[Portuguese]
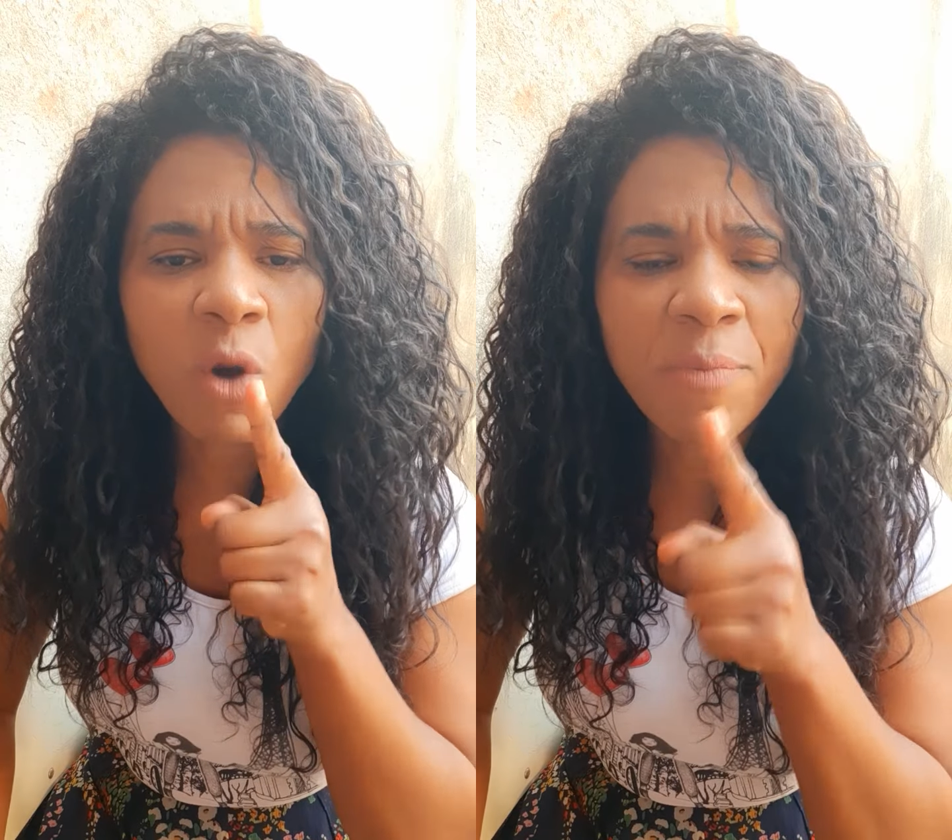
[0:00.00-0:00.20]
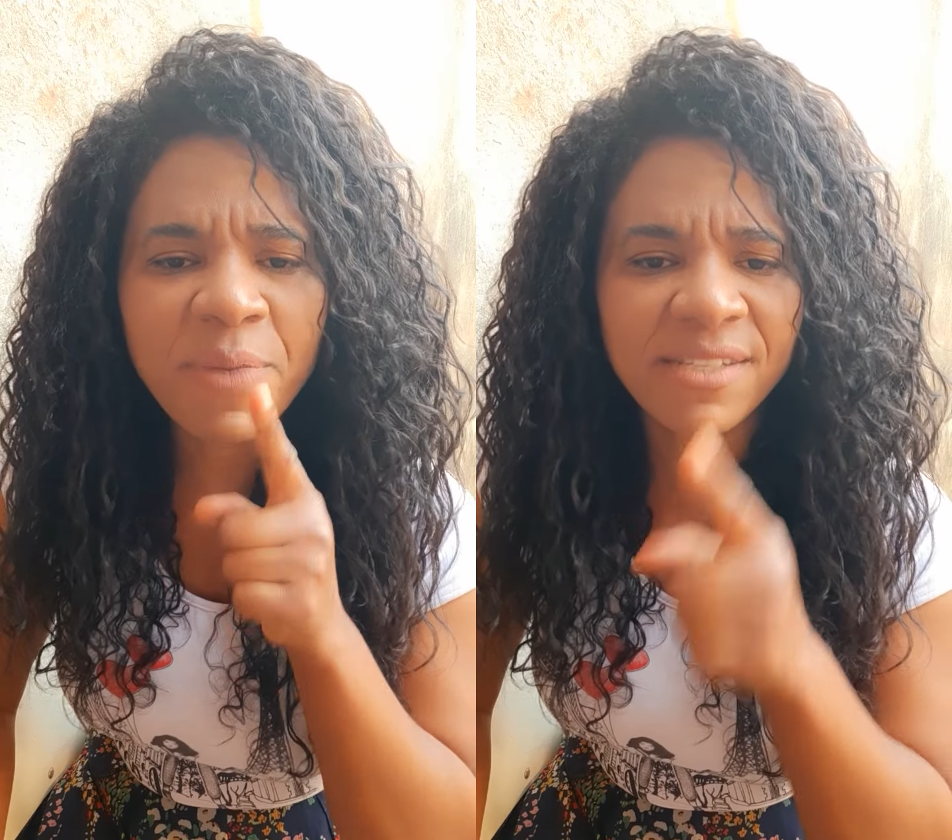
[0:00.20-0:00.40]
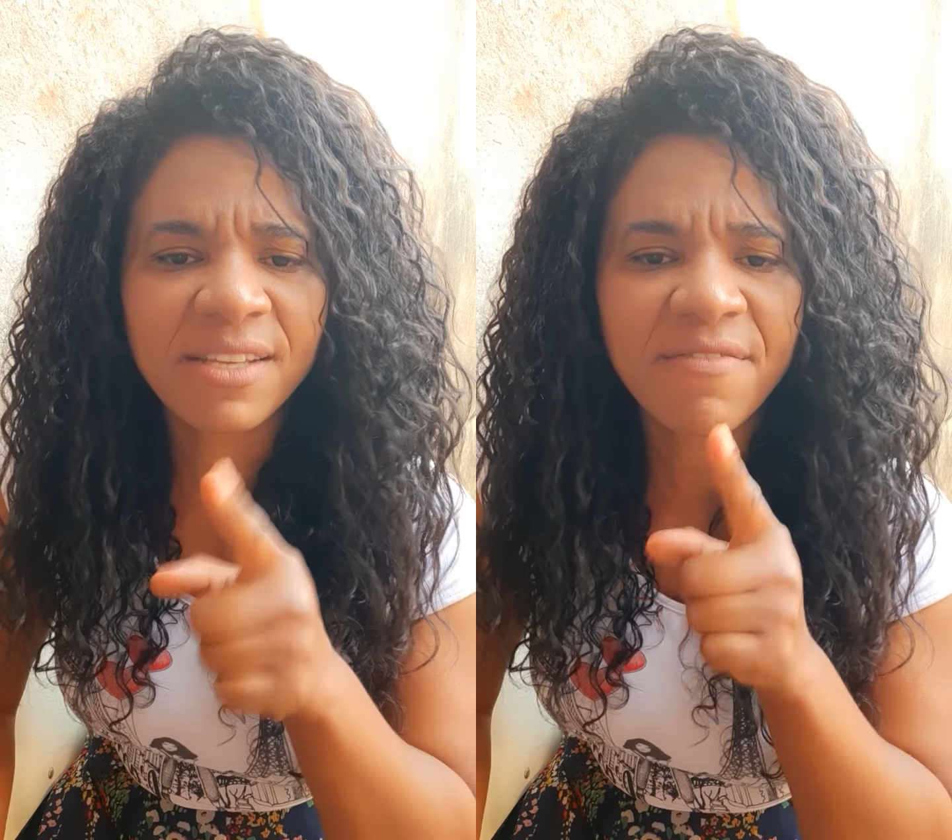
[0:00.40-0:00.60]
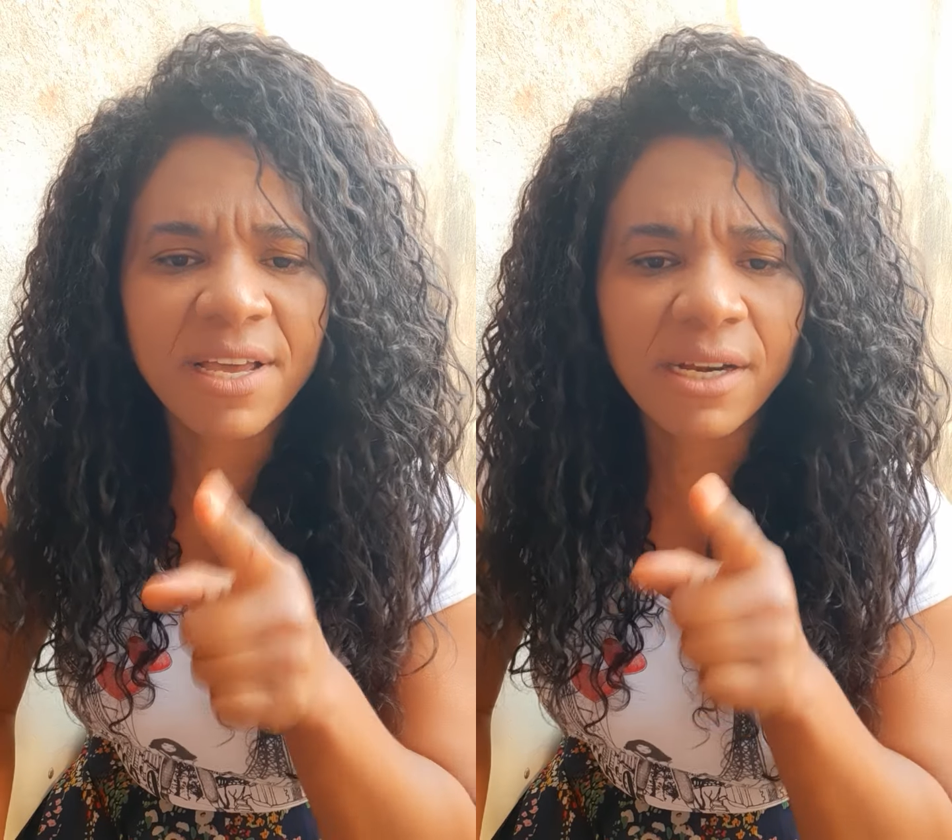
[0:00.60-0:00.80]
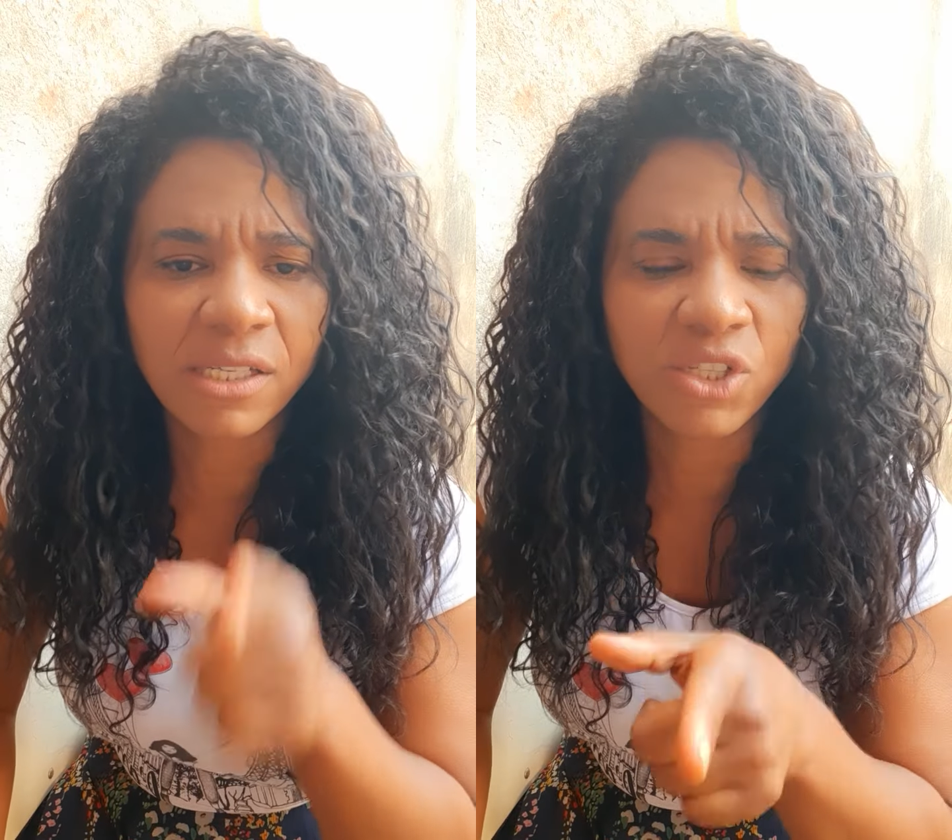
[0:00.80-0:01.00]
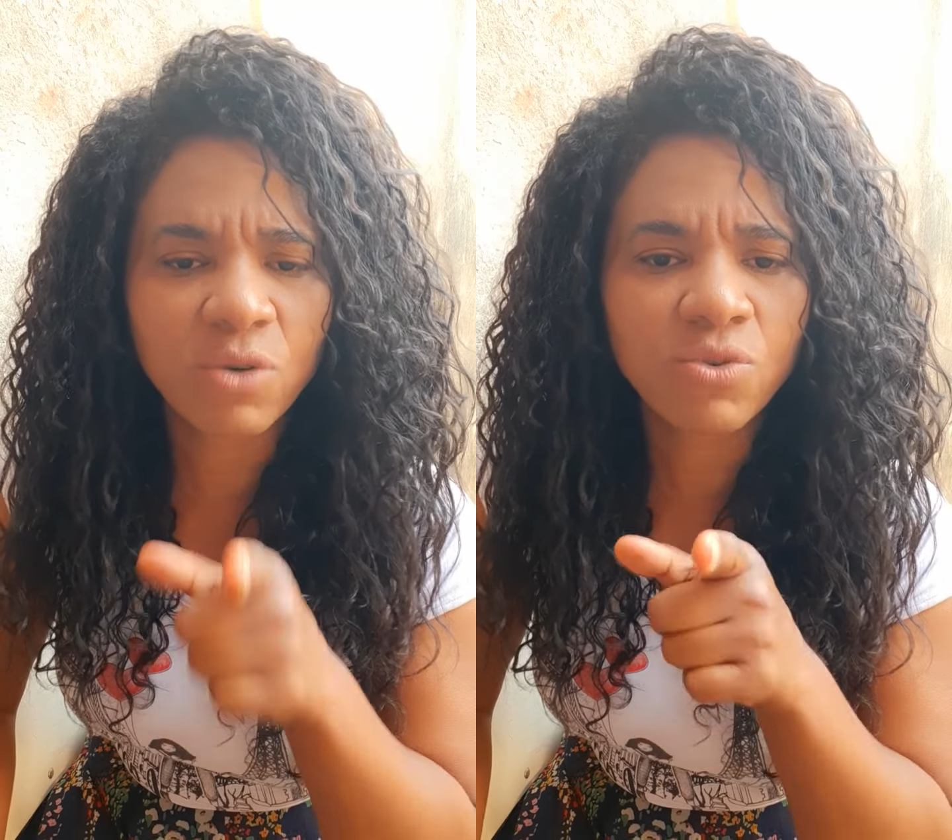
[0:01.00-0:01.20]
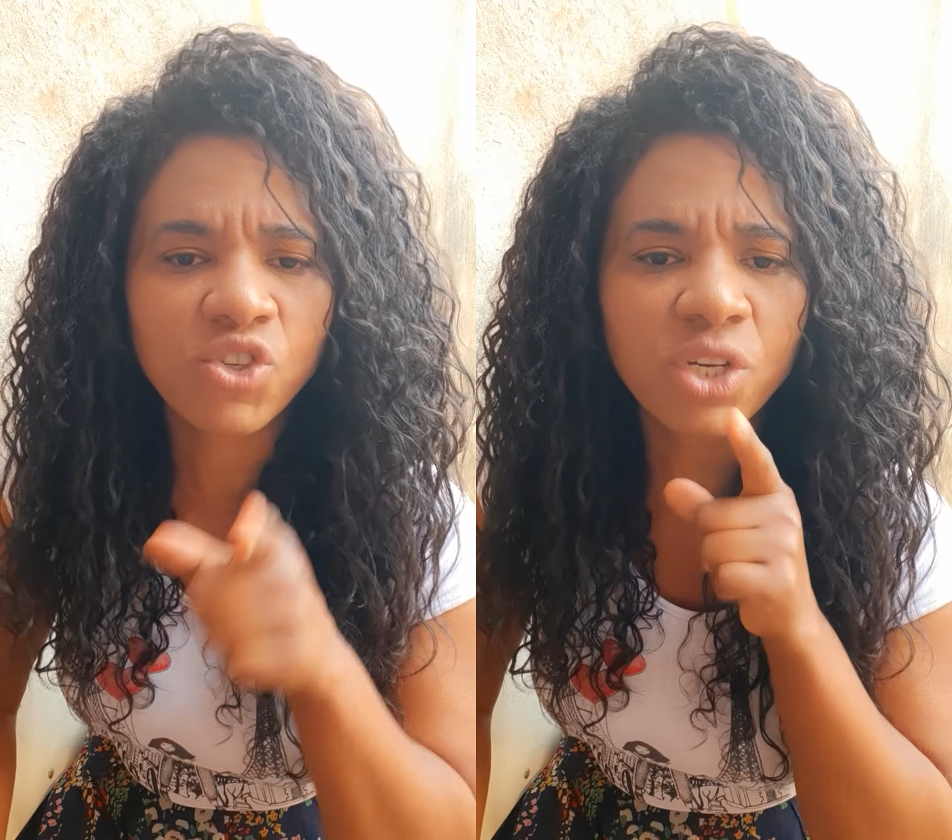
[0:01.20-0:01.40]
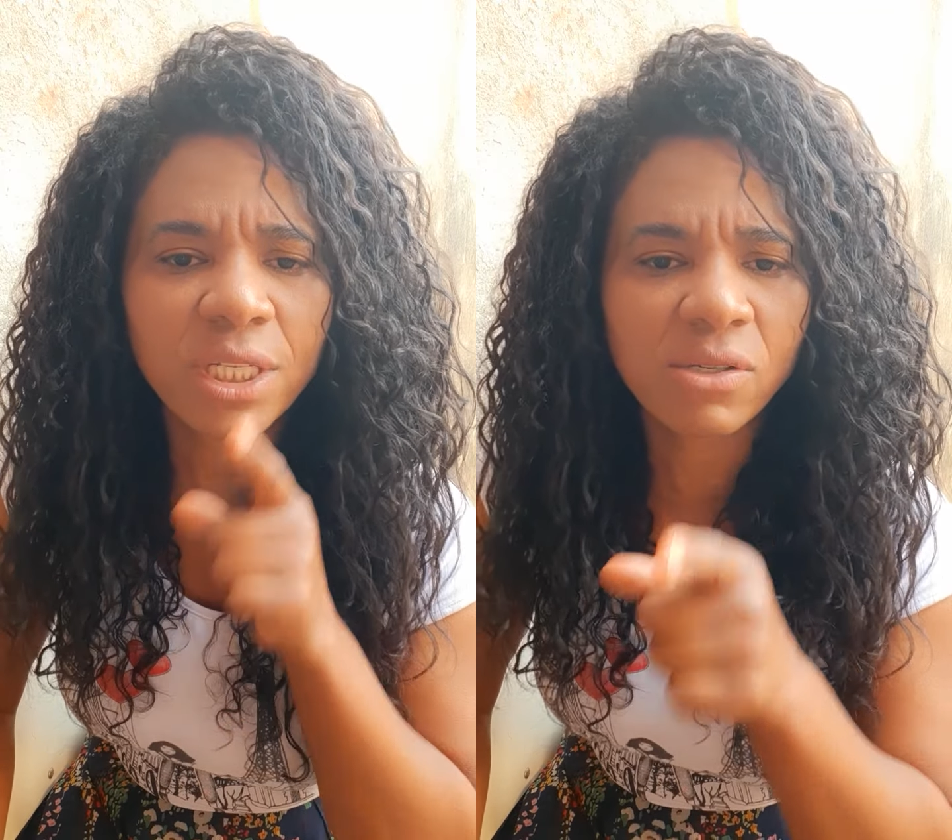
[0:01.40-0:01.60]
homem perseverante, é
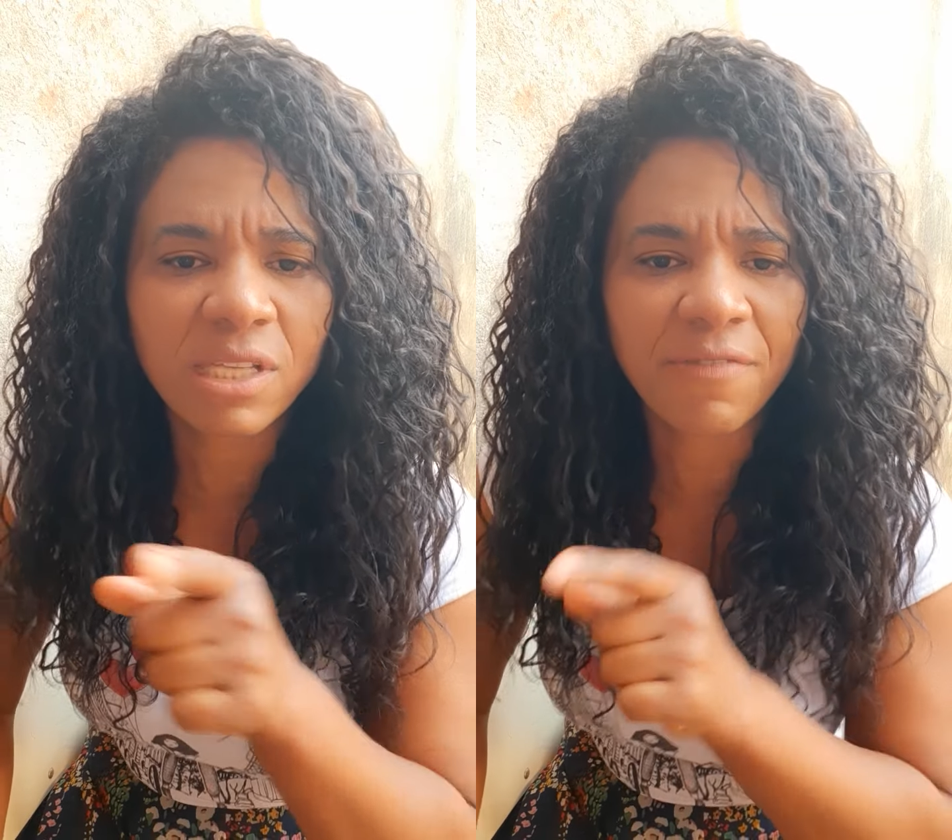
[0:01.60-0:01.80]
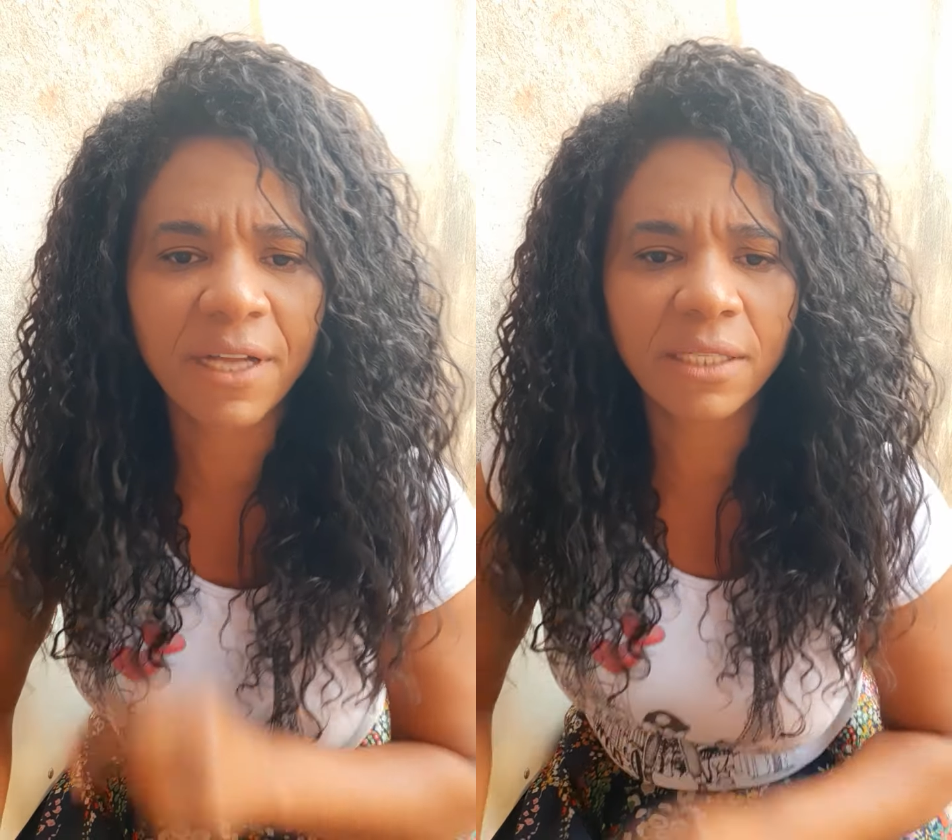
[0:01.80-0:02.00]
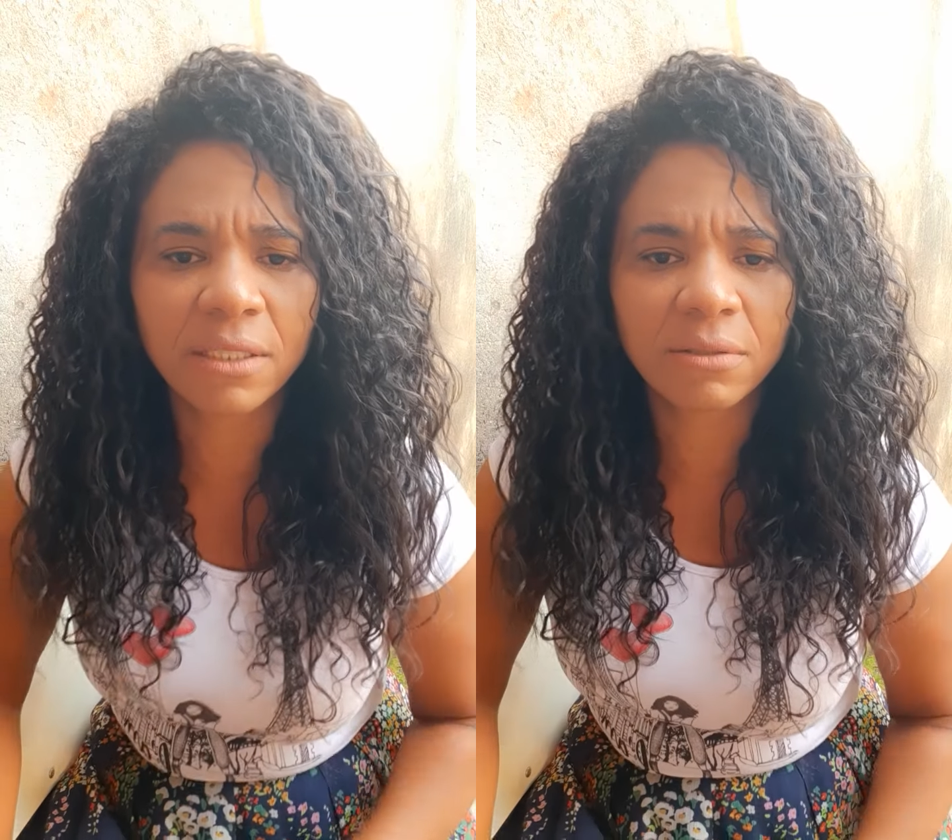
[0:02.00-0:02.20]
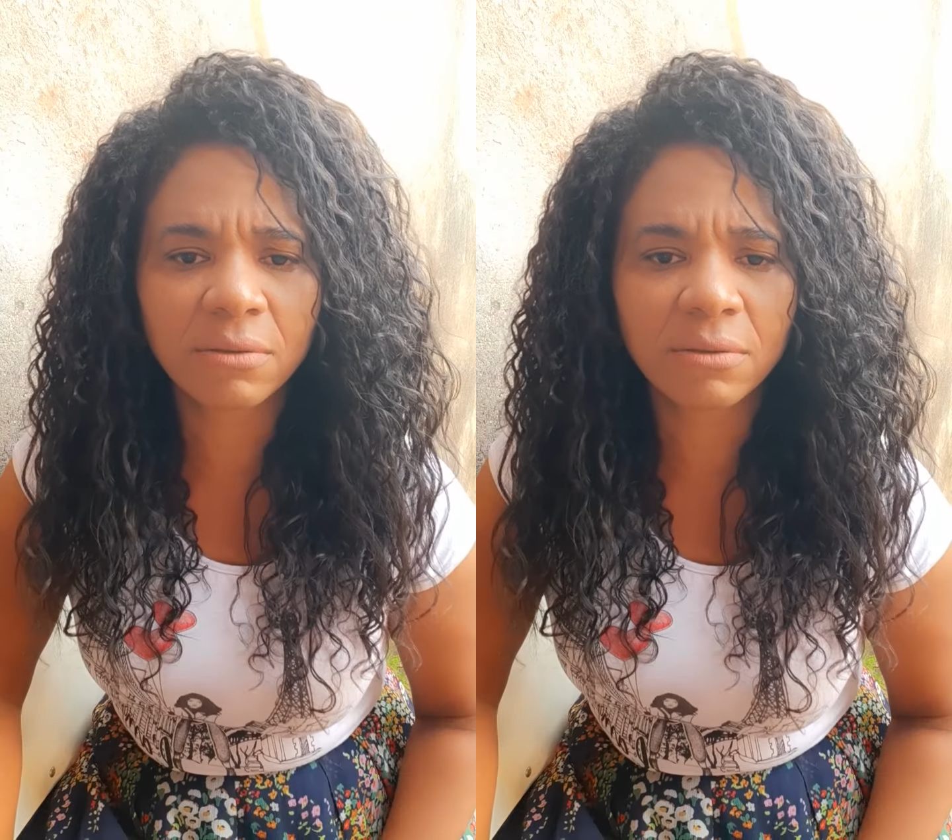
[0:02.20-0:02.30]
contigo que Deus está falando.